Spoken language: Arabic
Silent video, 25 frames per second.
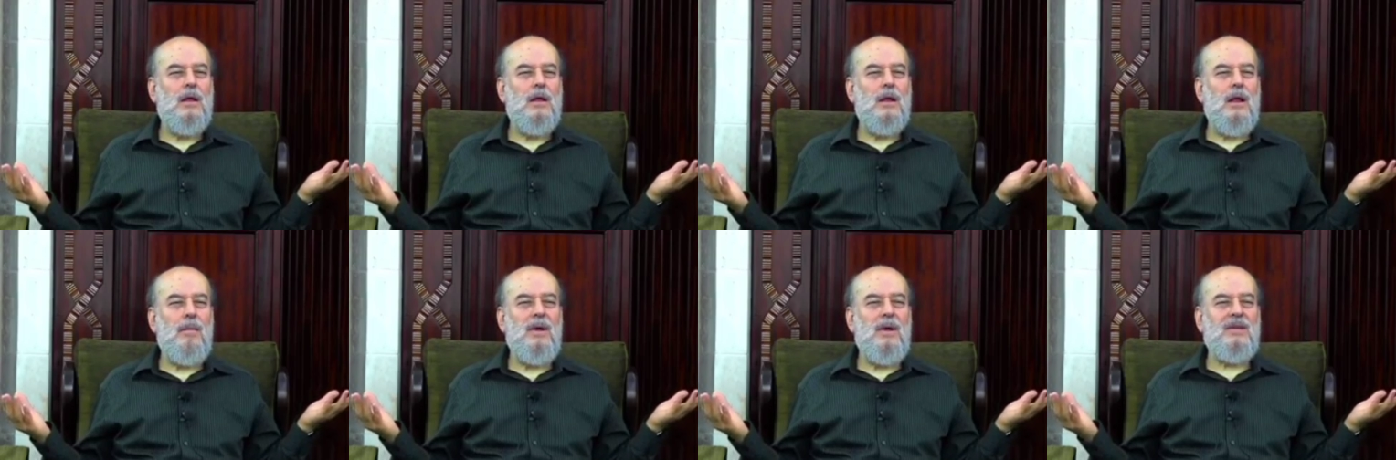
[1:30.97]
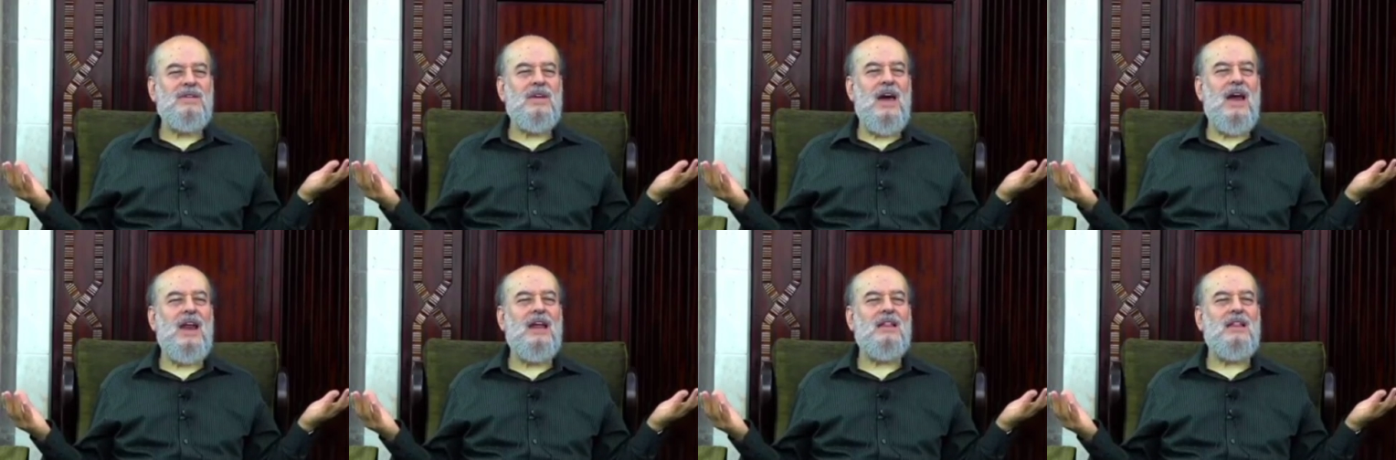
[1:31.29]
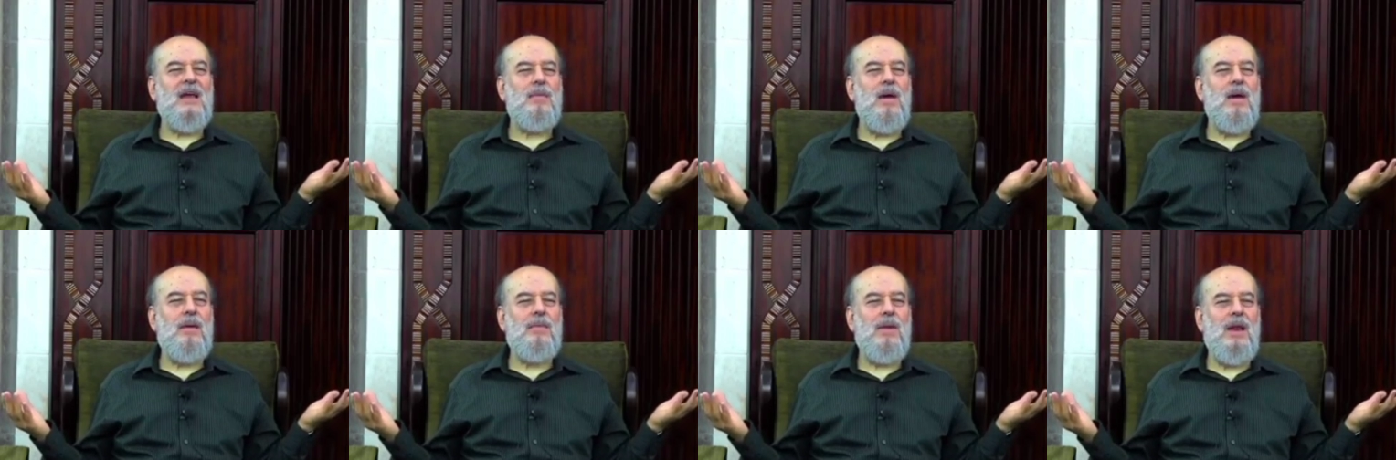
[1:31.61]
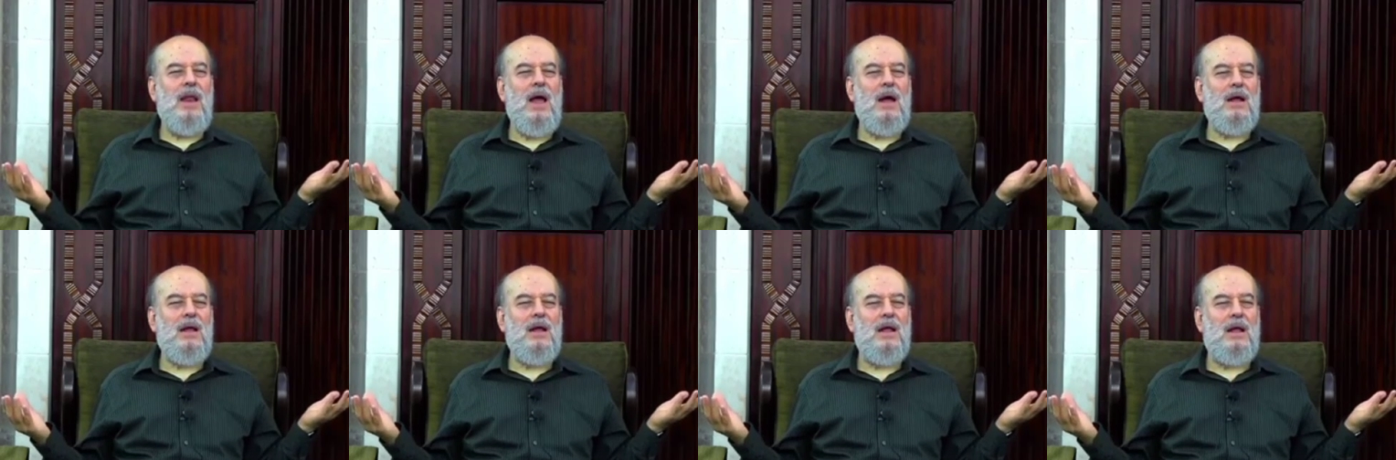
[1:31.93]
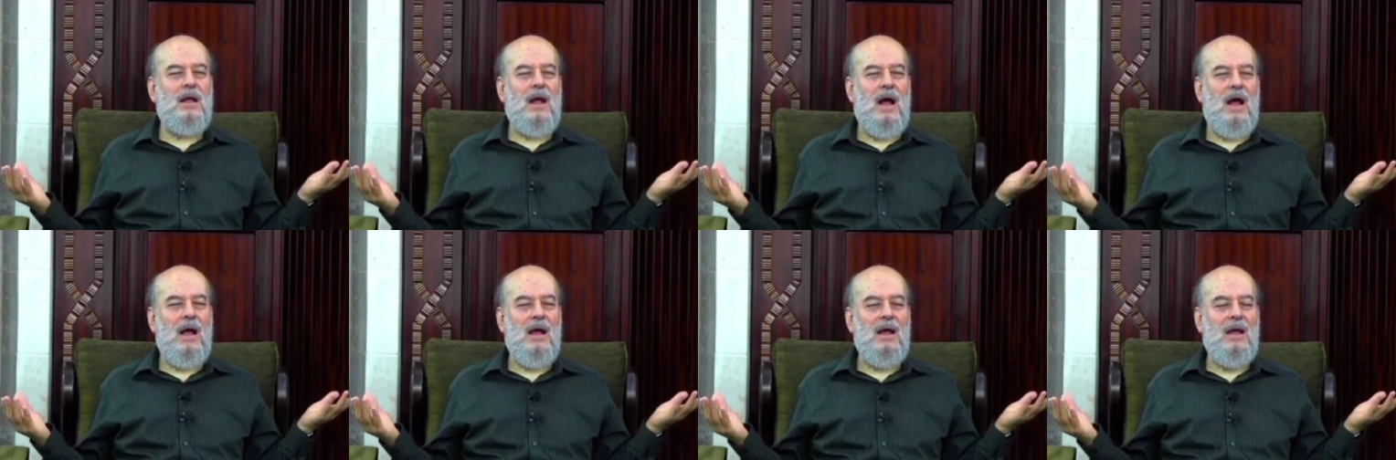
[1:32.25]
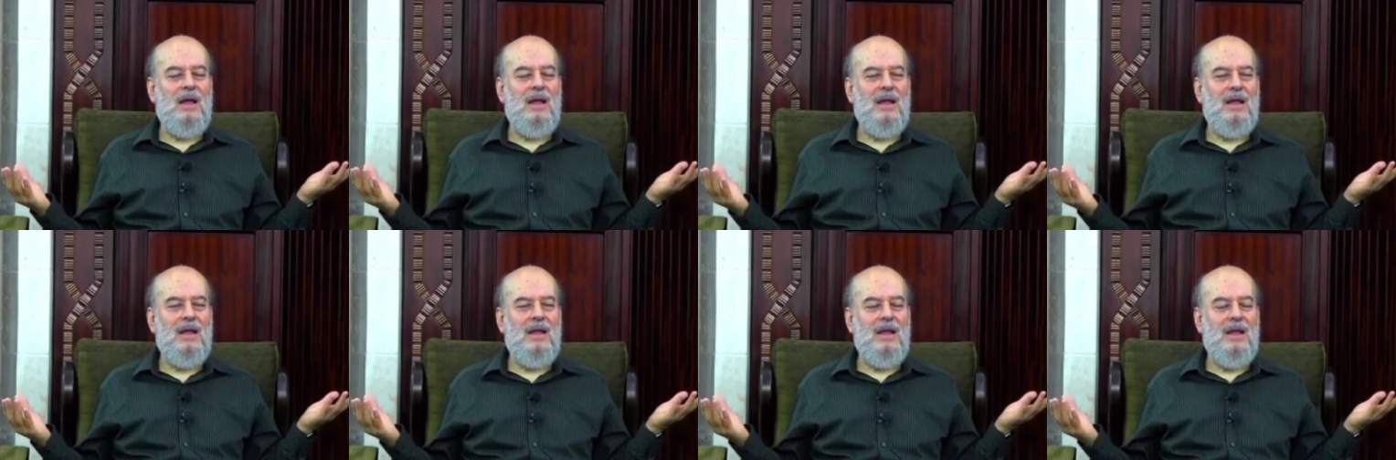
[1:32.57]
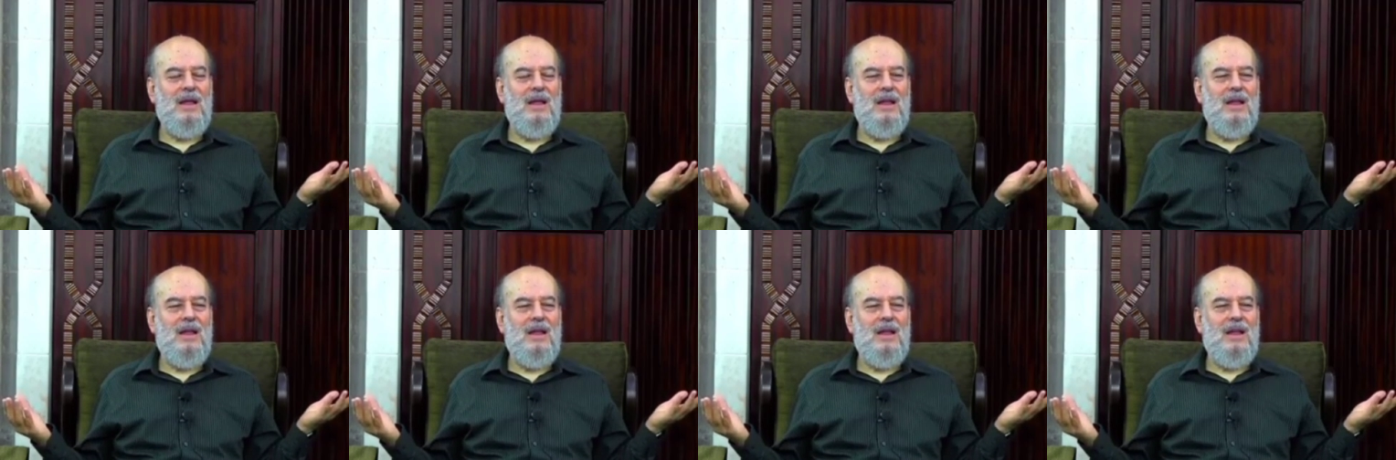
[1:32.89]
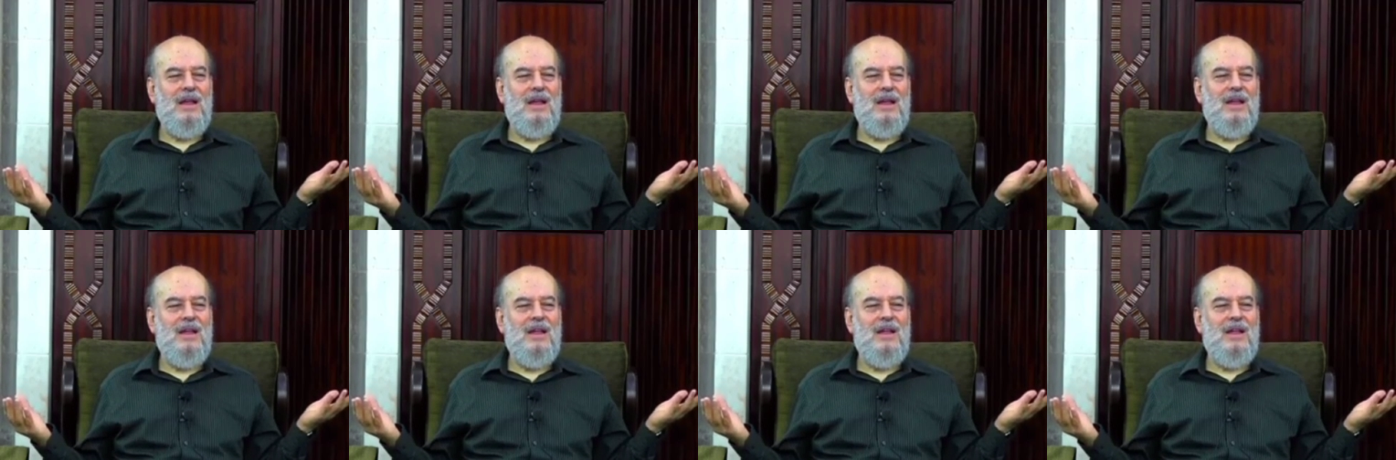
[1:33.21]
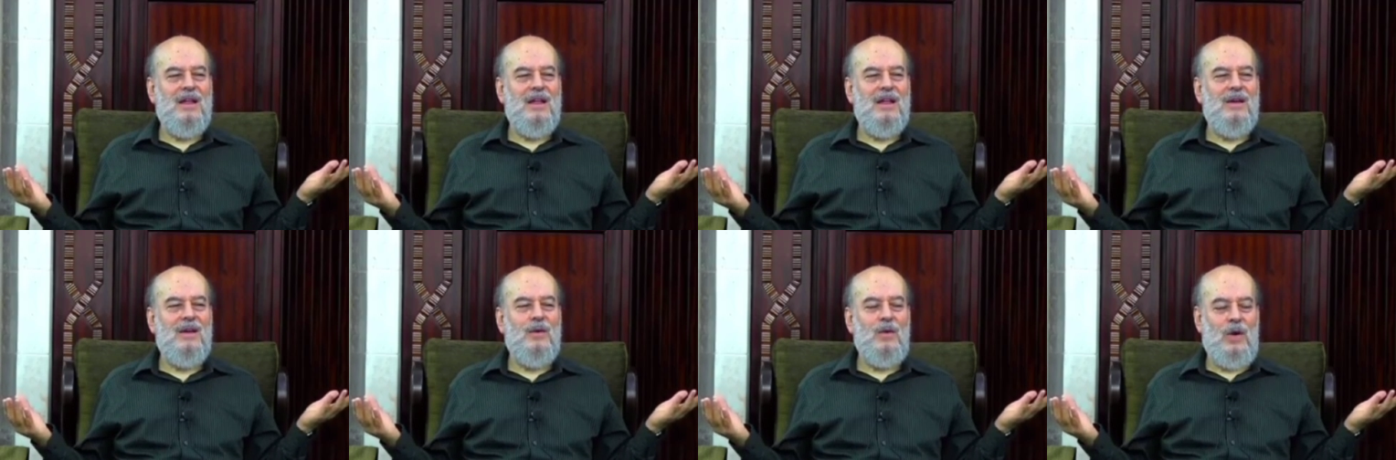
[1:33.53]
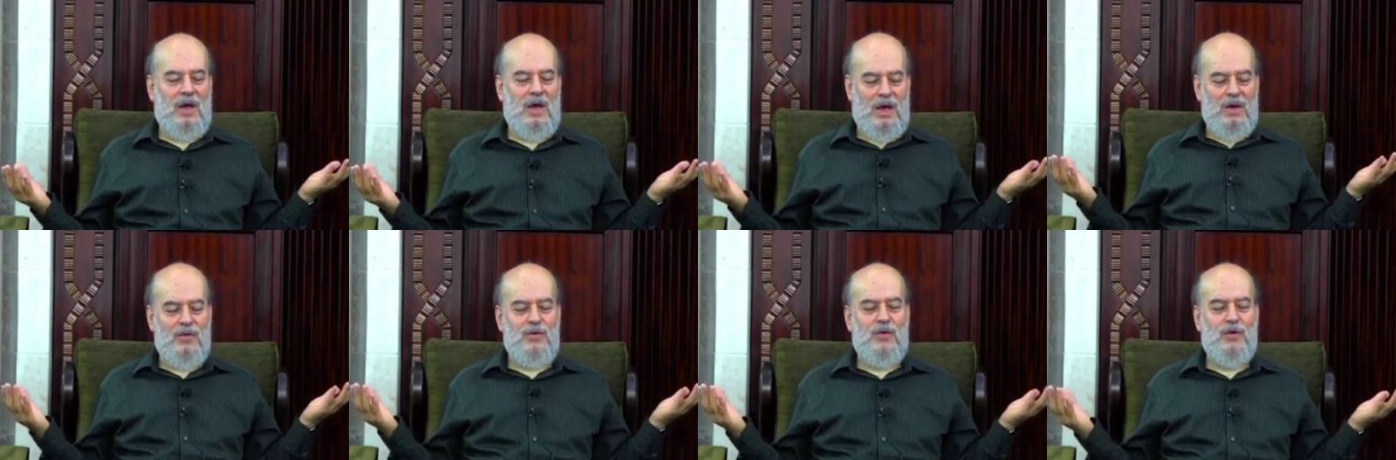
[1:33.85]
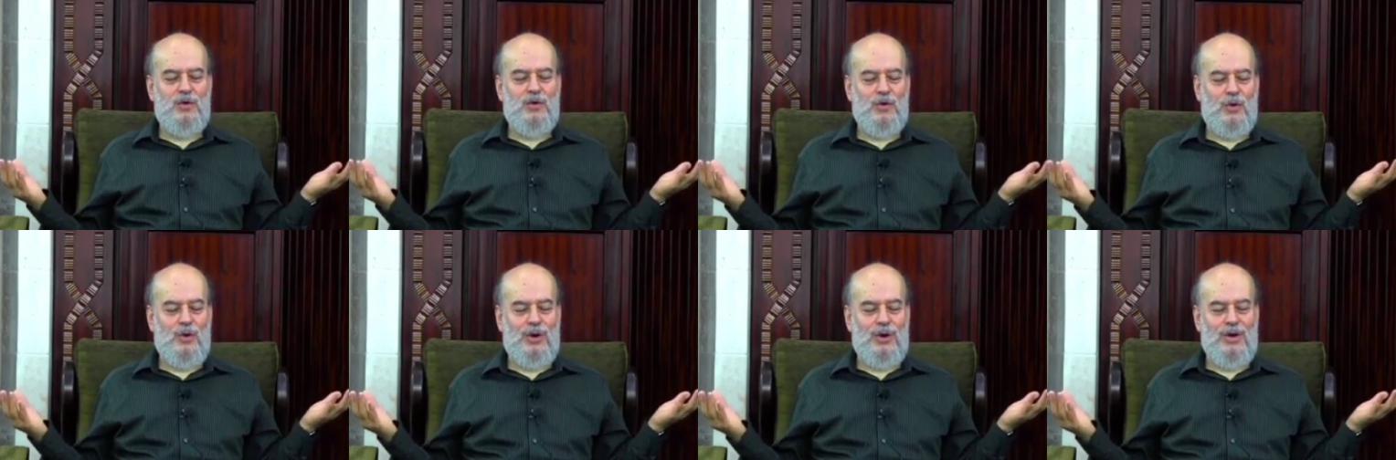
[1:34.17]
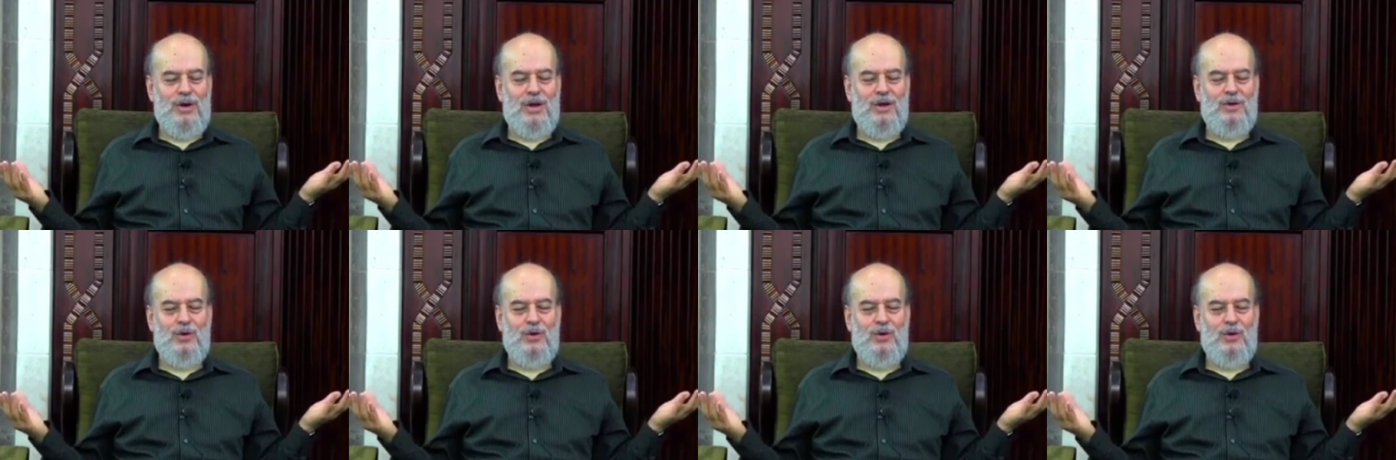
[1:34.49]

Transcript: لما صارت امام الحقيقه وعرفوا شو